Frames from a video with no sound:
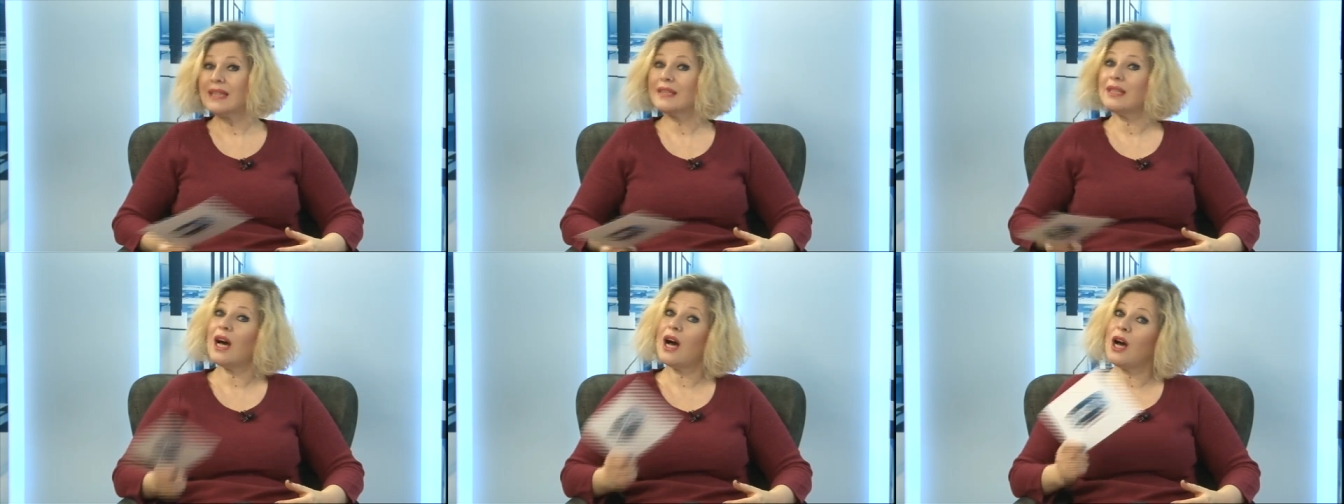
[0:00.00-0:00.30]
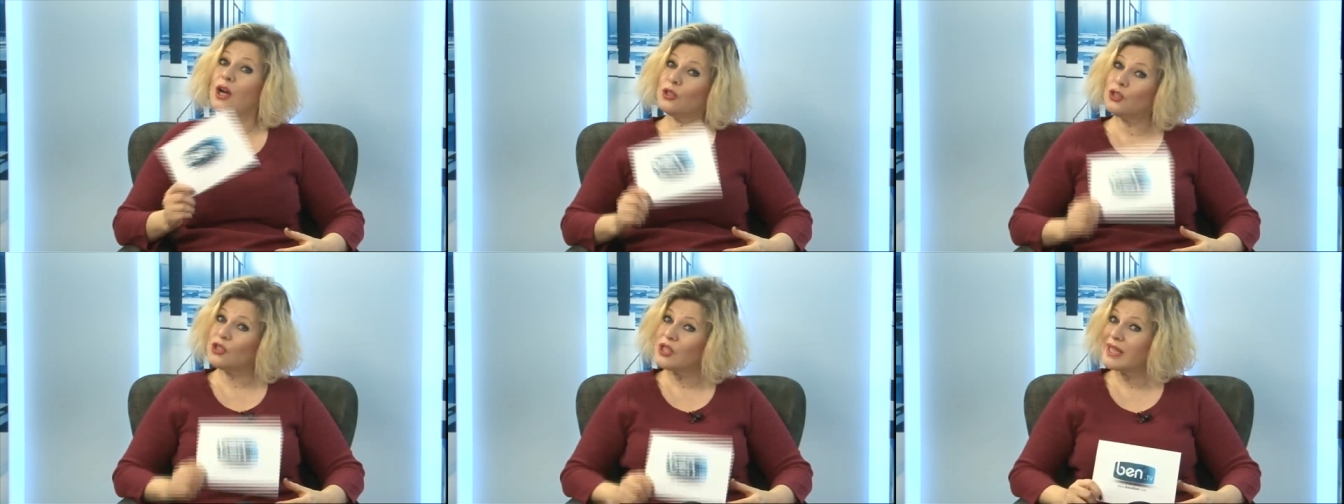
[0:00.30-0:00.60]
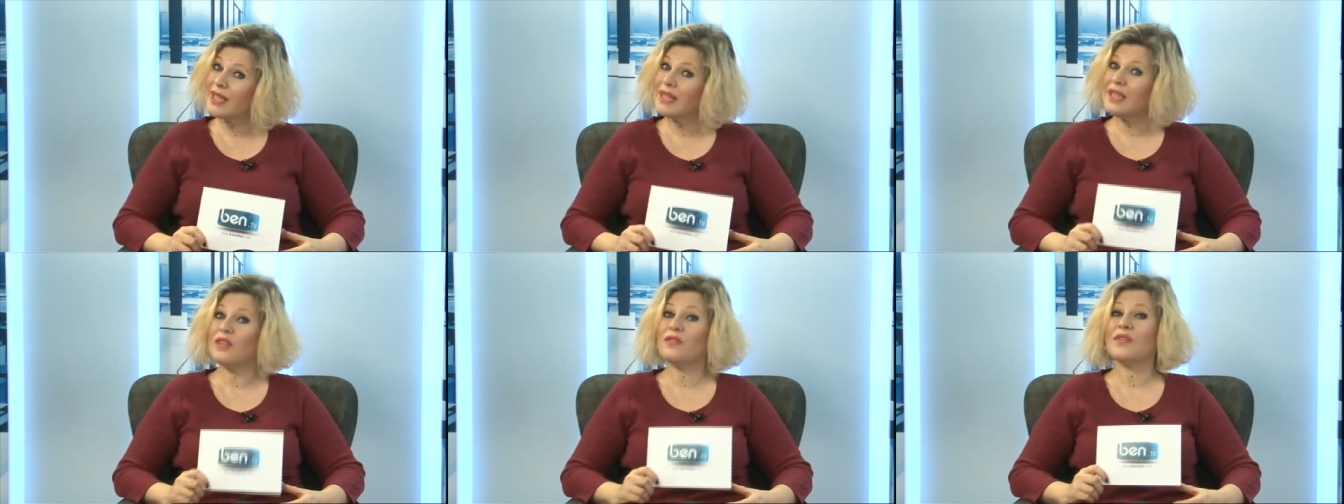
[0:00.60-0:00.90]
Daha
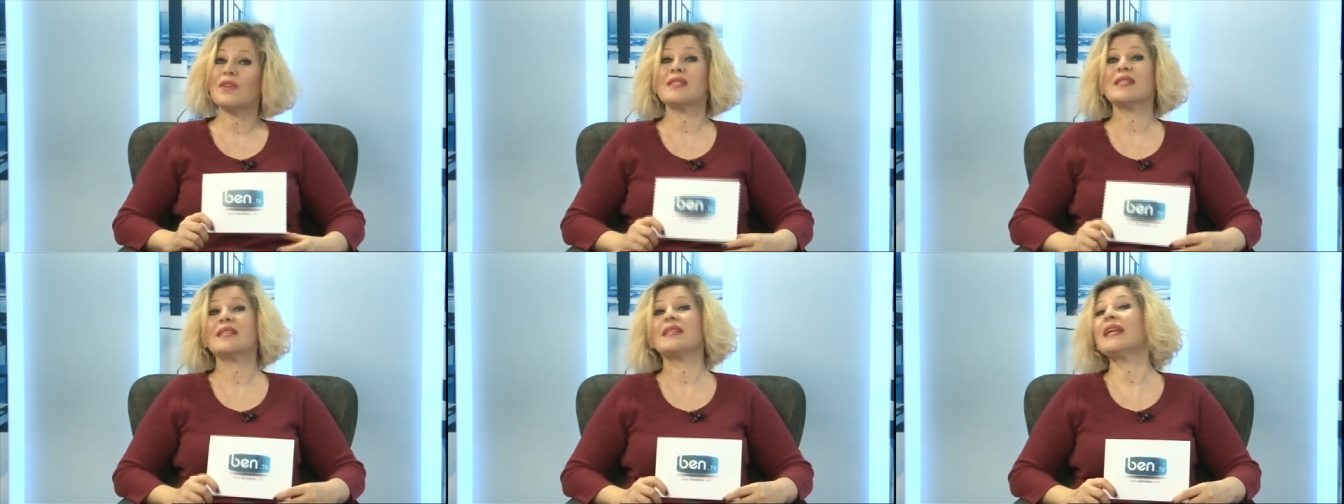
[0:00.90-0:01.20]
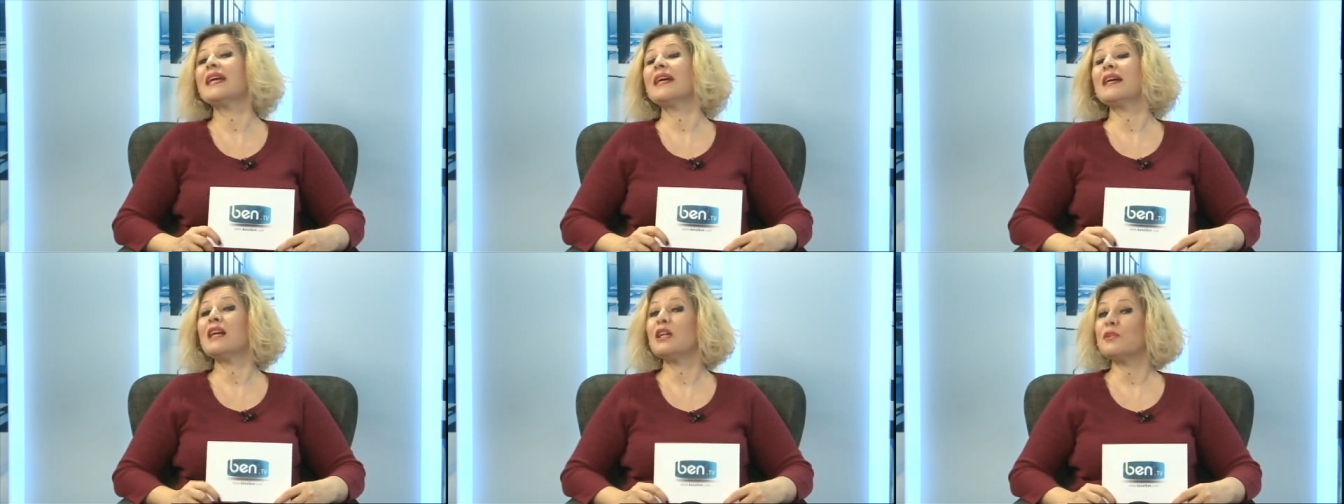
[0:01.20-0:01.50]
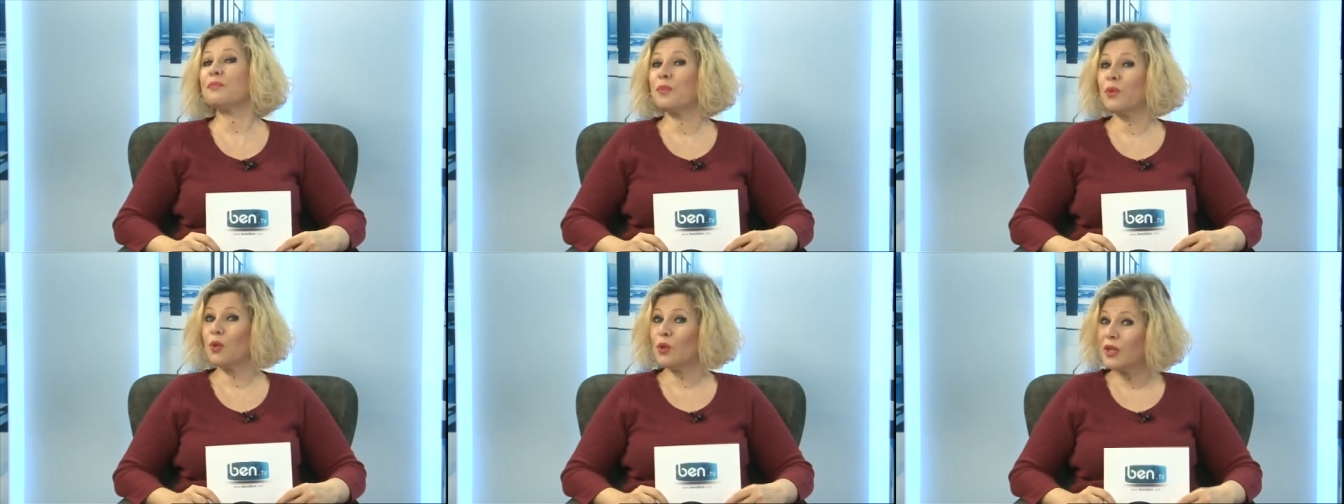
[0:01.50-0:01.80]
önceki Nefesinle
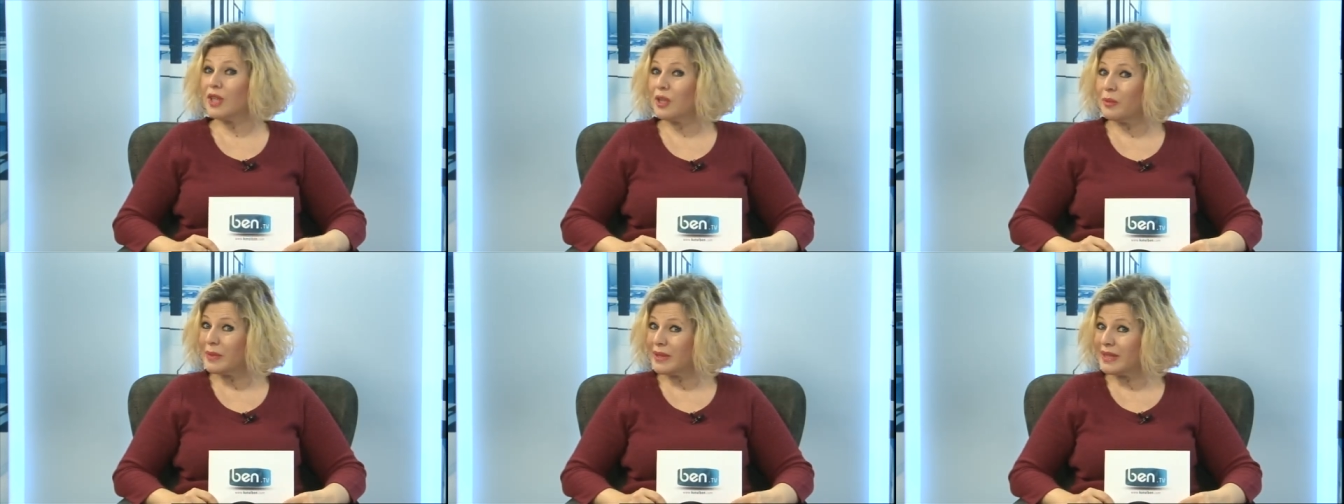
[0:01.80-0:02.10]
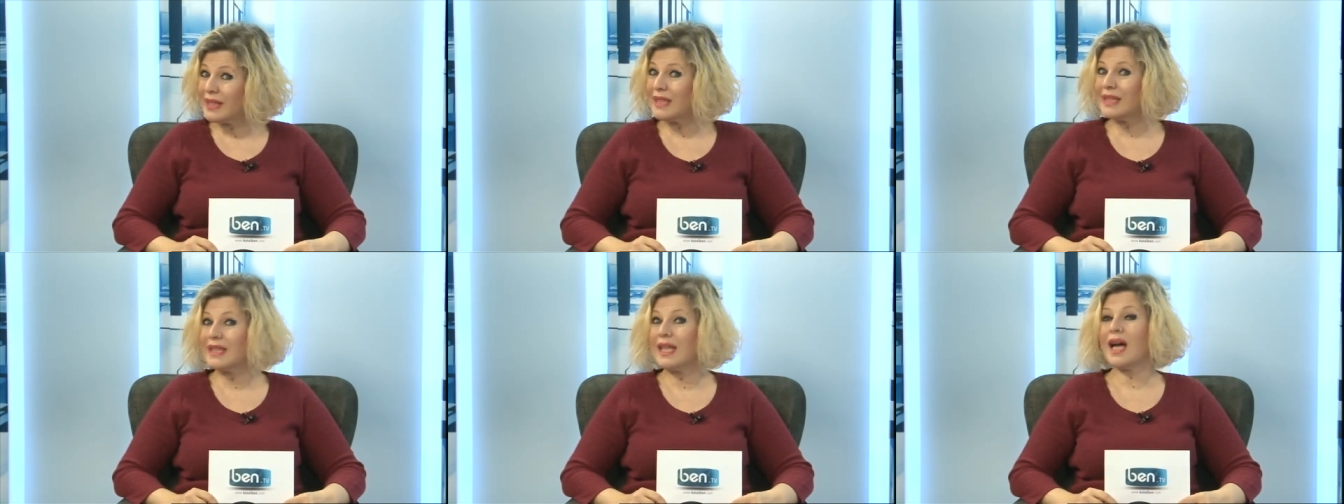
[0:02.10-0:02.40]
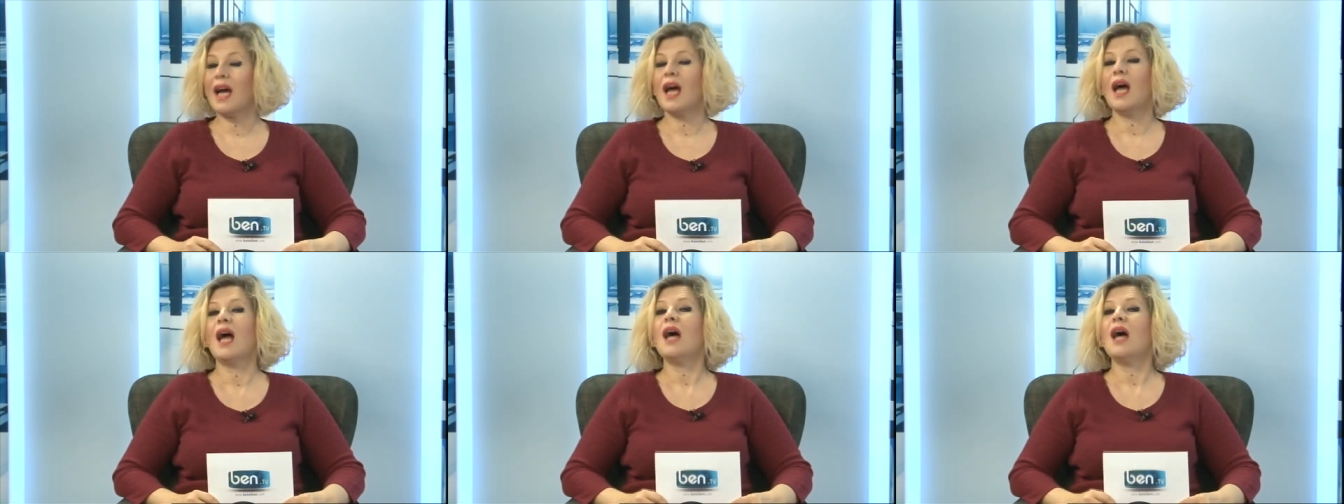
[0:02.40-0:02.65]
Yarat programında da